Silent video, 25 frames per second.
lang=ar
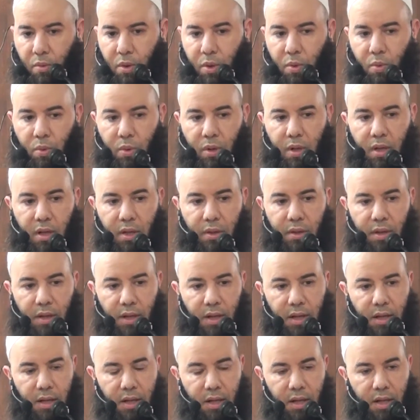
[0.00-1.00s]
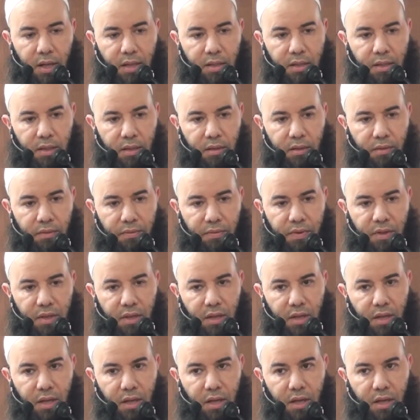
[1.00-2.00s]
وكل ضلالة في
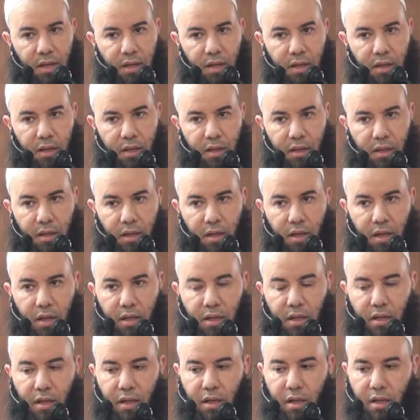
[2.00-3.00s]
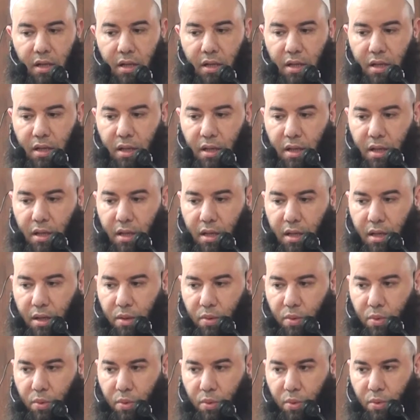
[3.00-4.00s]
النار أجارني
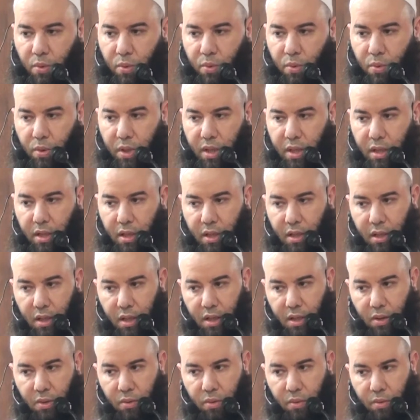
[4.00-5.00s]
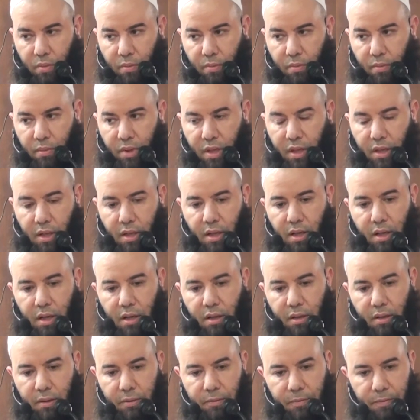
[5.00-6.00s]
الله وإياكم من
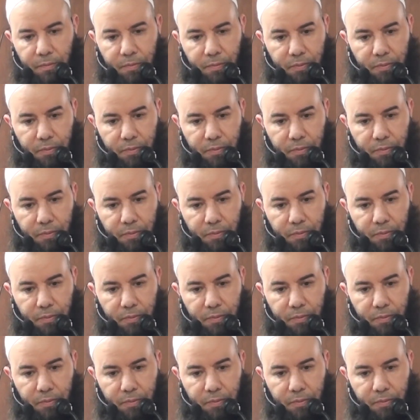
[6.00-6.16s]
النار